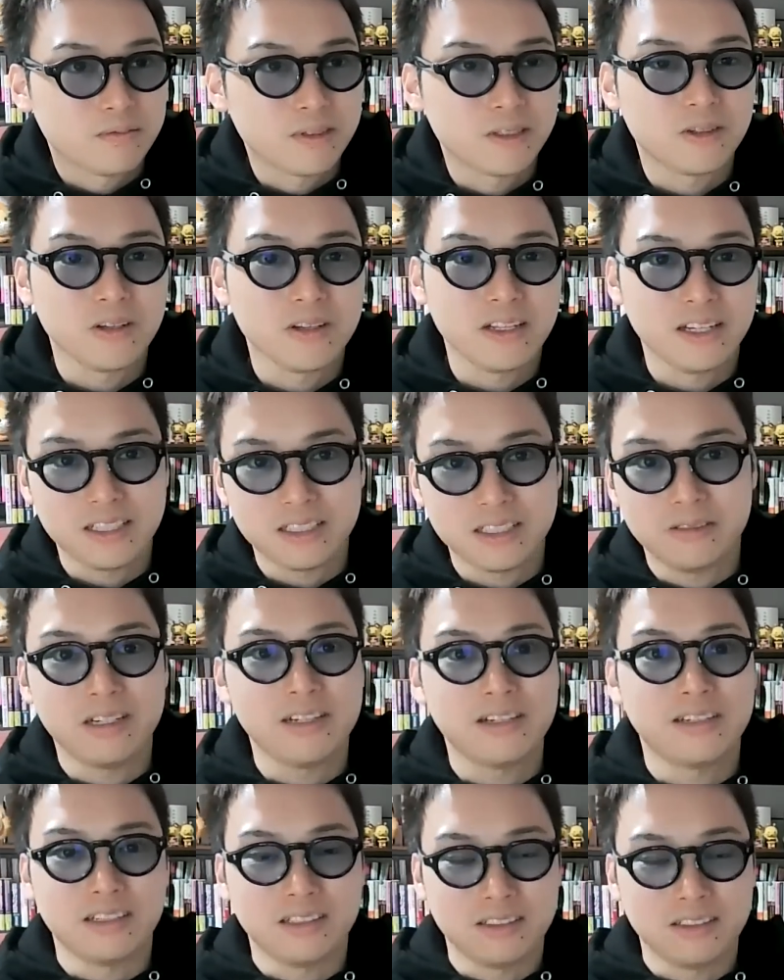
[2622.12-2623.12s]
まあそれで出し
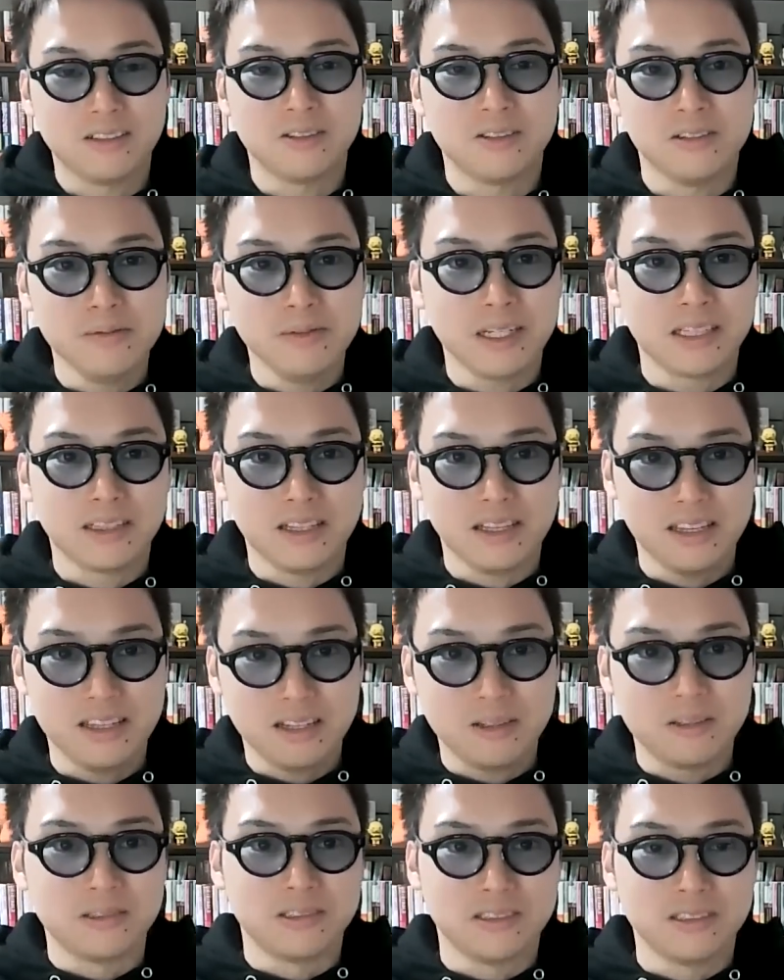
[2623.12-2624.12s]
分けてたんですけど、今って
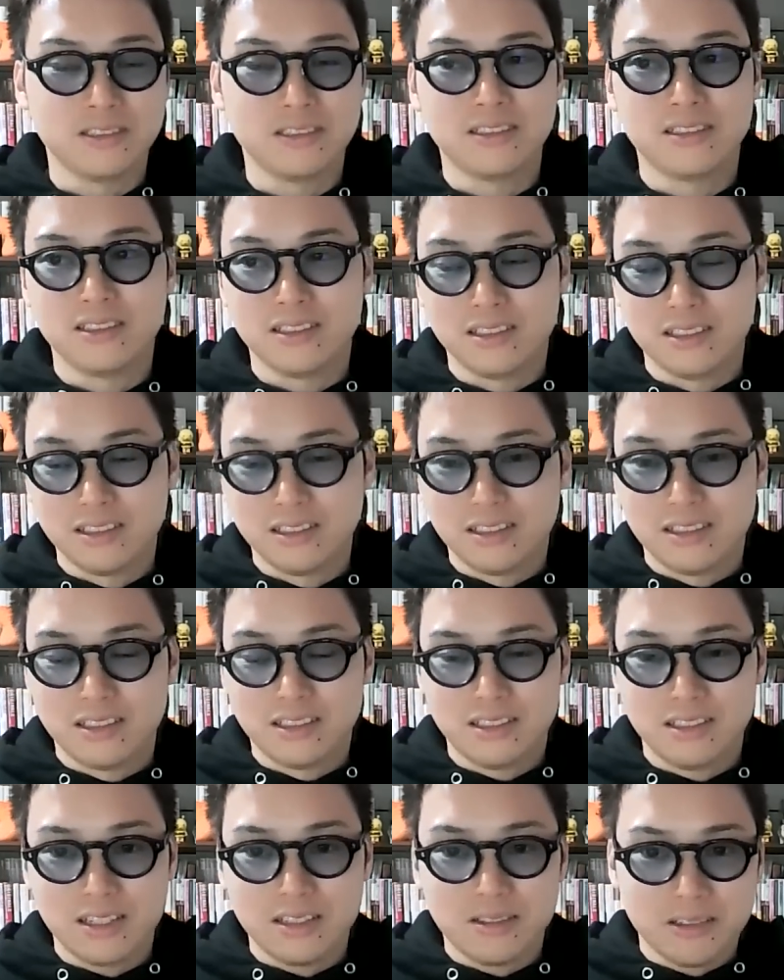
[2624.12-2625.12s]
1個の
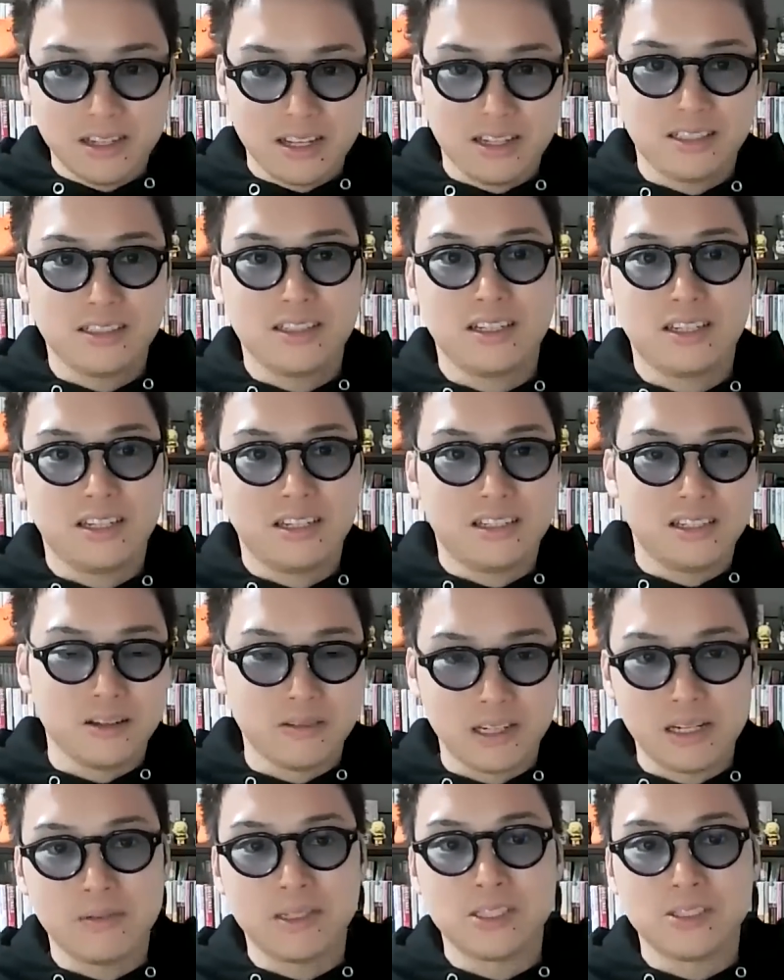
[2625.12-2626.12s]
サイトで CSS
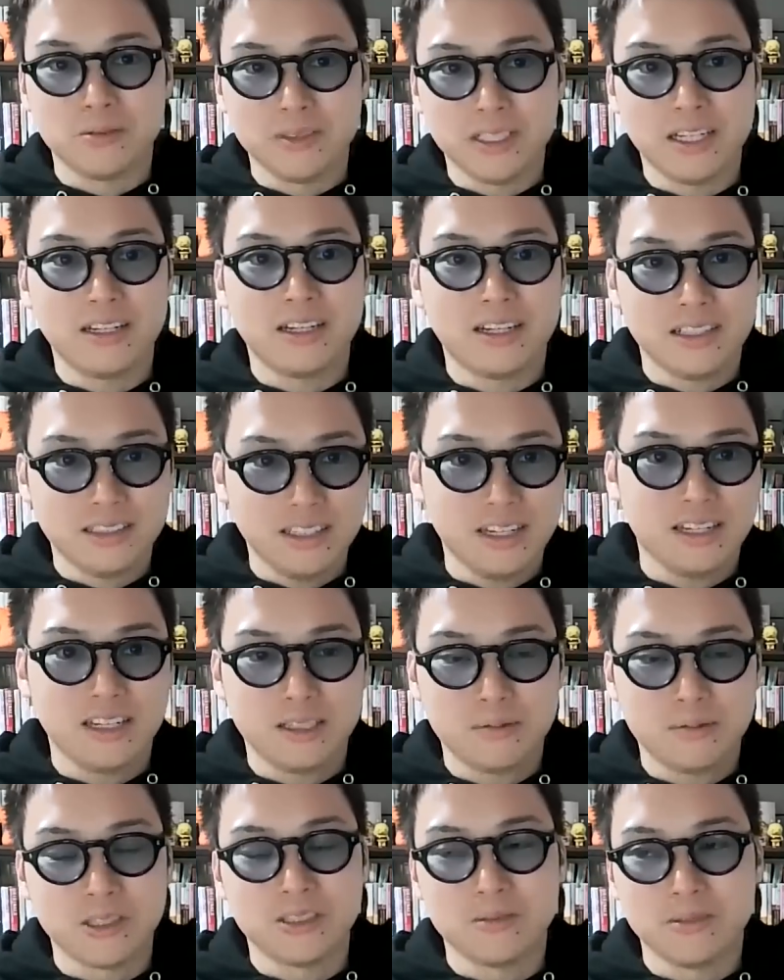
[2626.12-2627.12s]
で分けましょうみたいな感じで
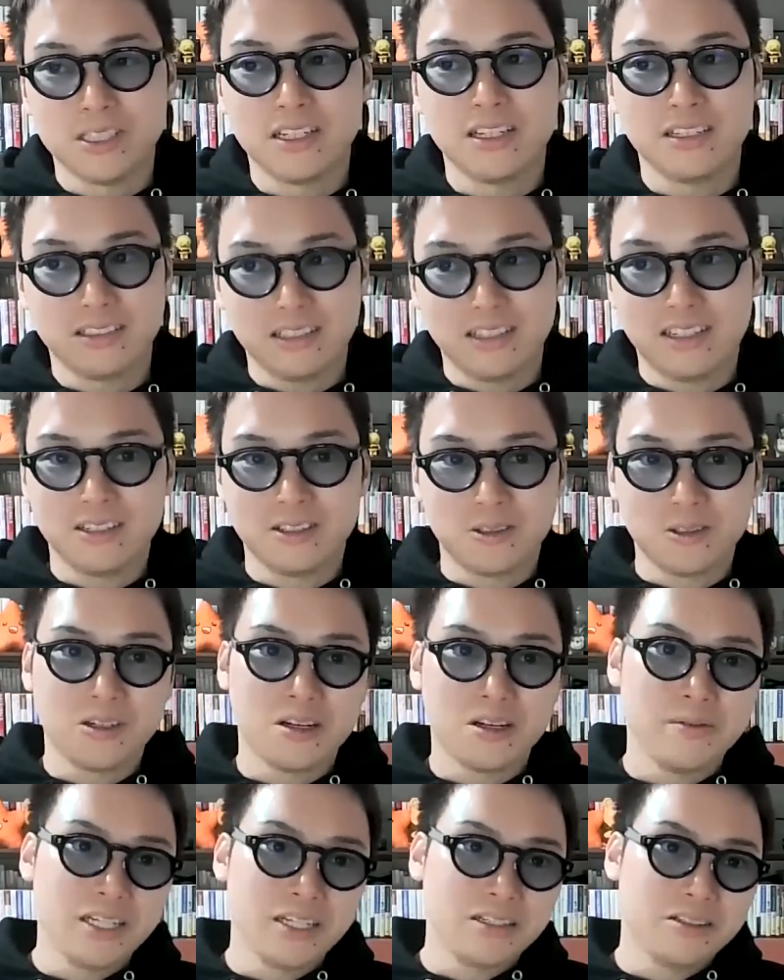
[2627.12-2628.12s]
レスポンシブじゃないですか。こ
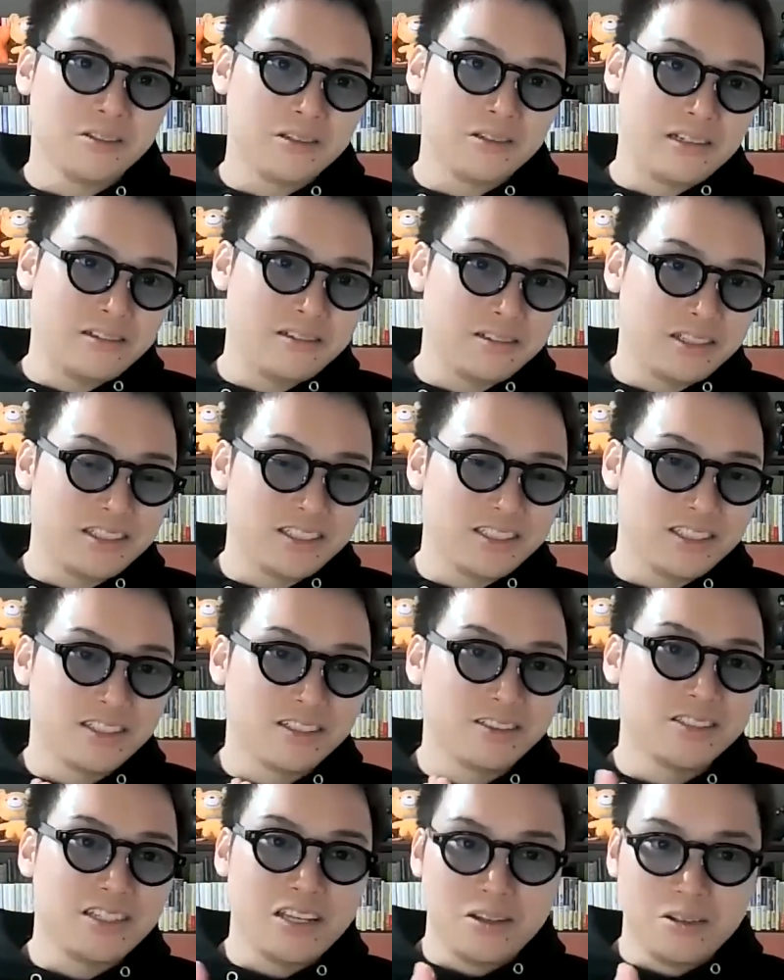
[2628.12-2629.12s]
の画面の Q って小
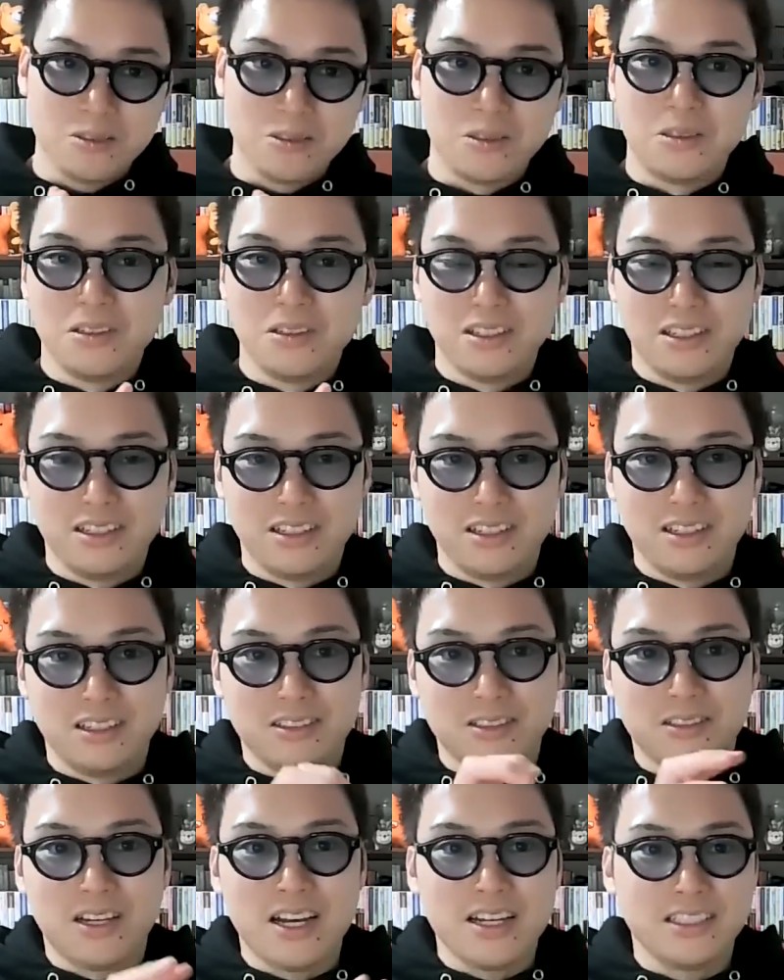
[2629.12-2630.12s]
さくしていくと、
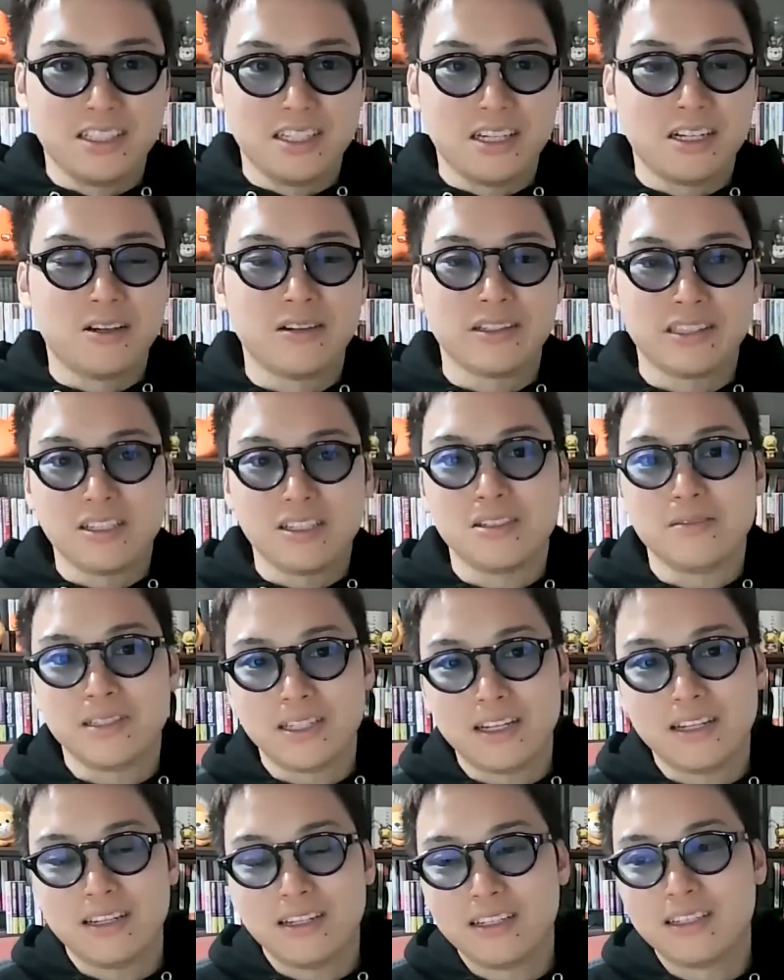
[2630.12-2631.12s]
その配置が変わっていく
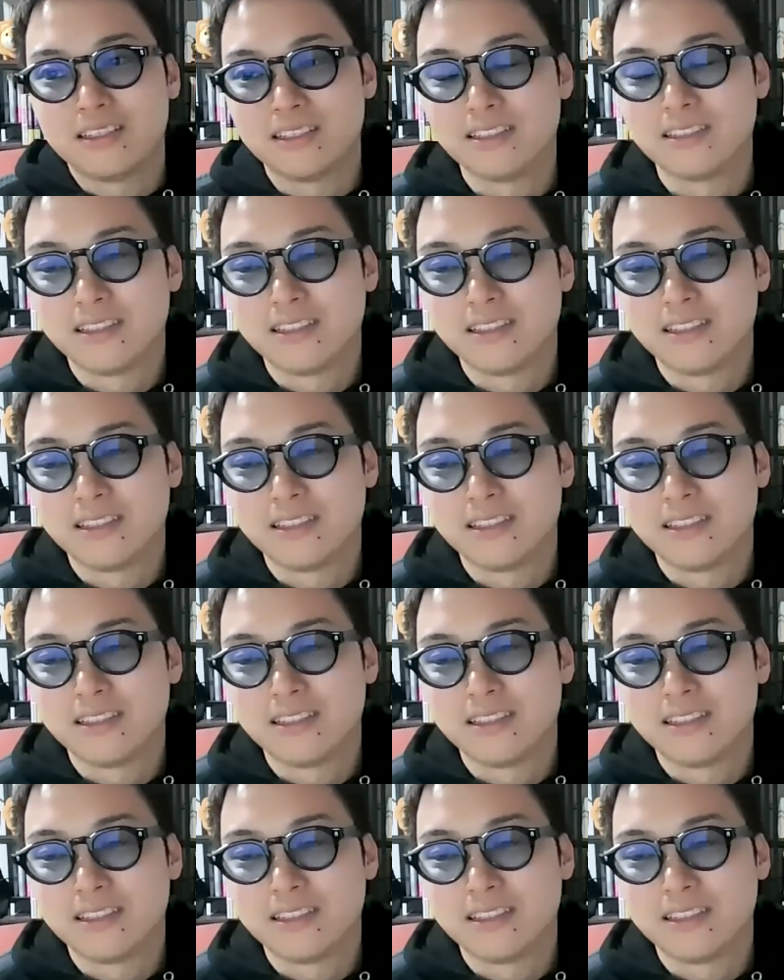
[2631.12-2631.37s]
みたいな。